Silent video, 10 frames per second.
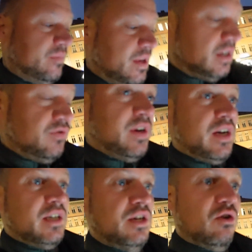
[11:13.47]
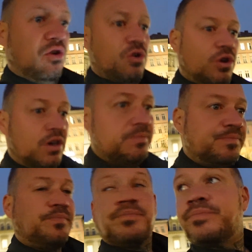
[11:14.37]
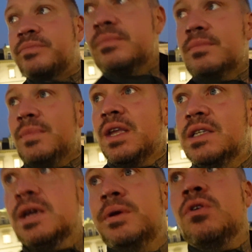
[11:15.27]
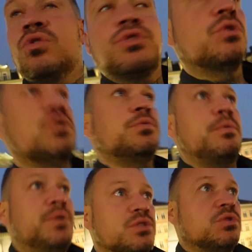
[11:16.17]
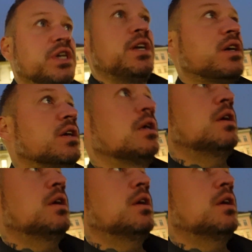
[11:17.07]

das wäre ja richtiger Horror. Jetzt habe ich auch Lust, auch noch zwei Bier zu trinken.